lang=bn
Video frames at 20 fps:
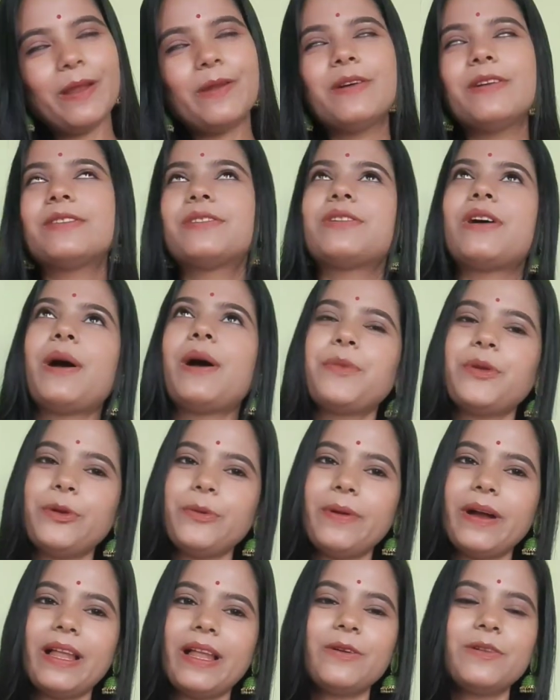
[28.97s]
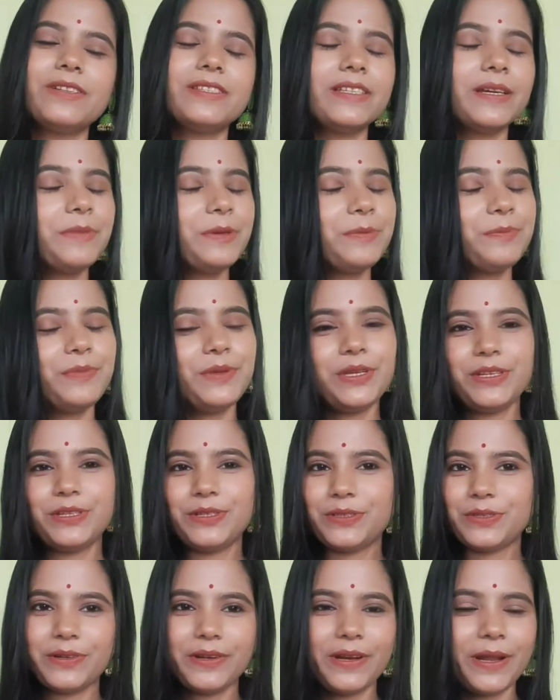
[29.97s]
ভালো আছো আমিও ভালো আছি আমি
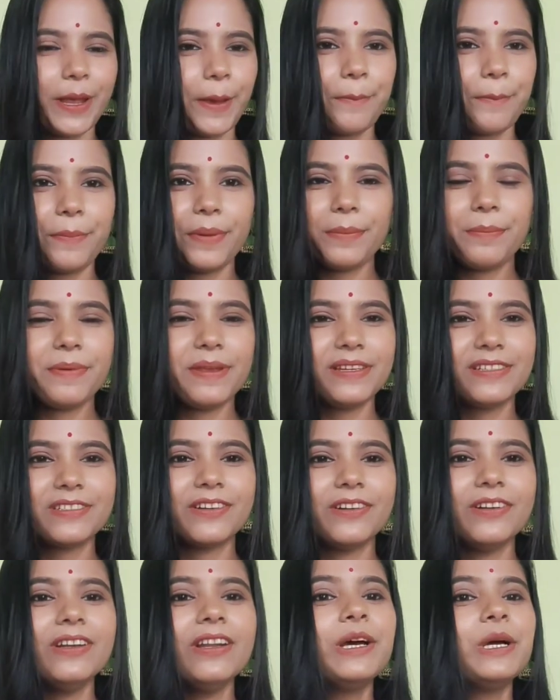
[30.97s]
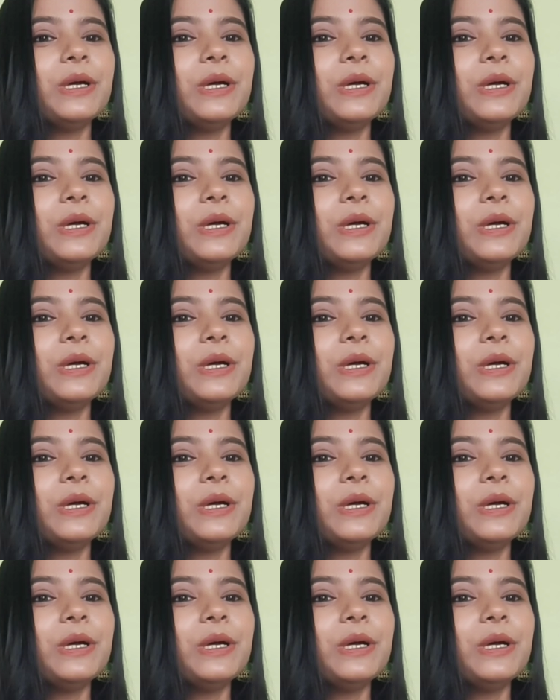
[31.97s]
ভীষণ হ্যাপি ভীষণ